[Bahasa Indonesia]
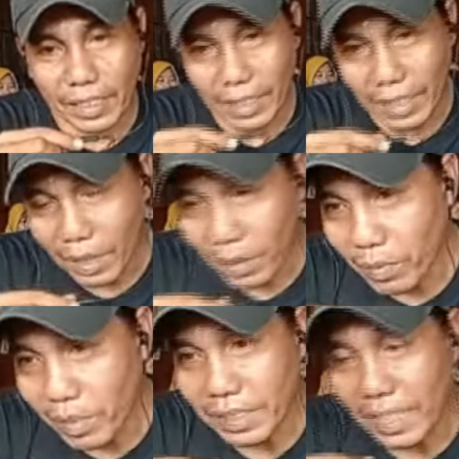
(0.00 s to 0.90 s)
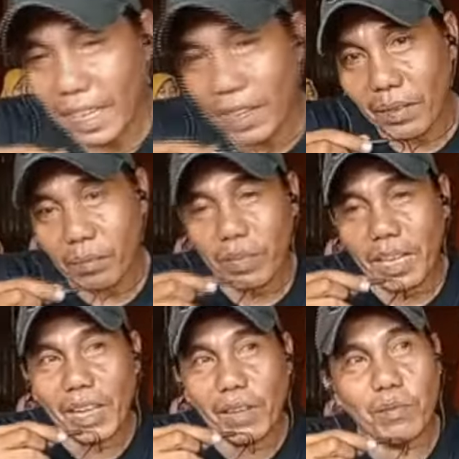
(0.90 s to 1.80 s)
Ya saya
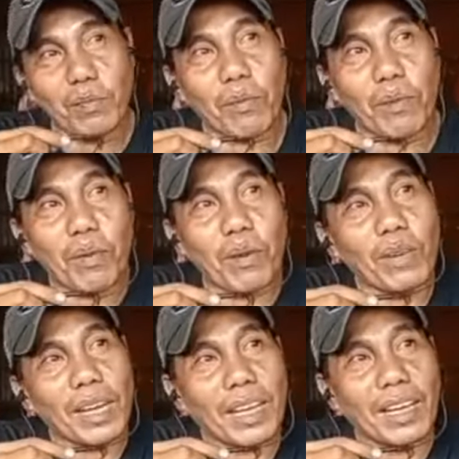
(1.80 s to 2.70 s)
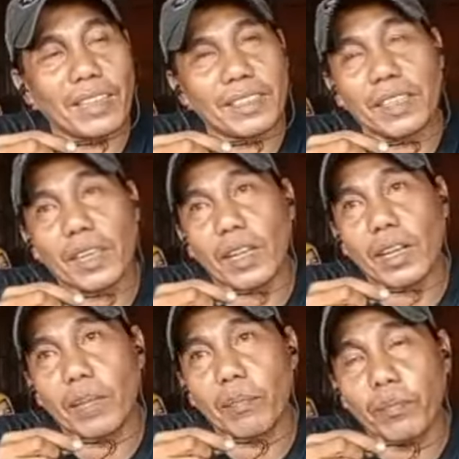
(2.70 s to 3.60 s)
mengagumi Pak Prabowo lah. Saya
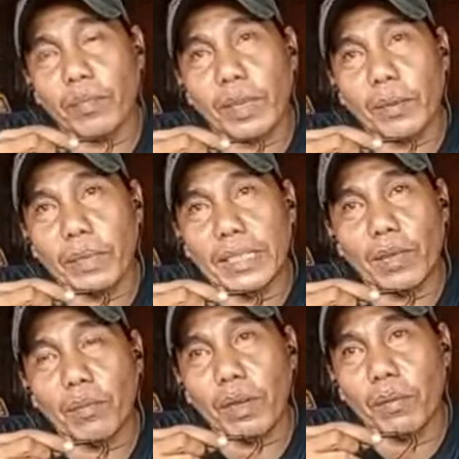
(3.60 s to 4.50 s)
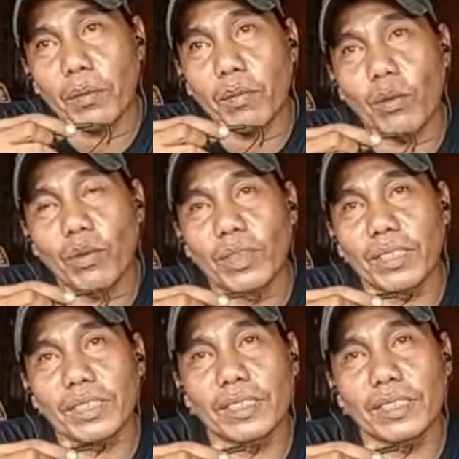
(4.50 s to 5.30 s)
ngepin sama Pak Prabowo.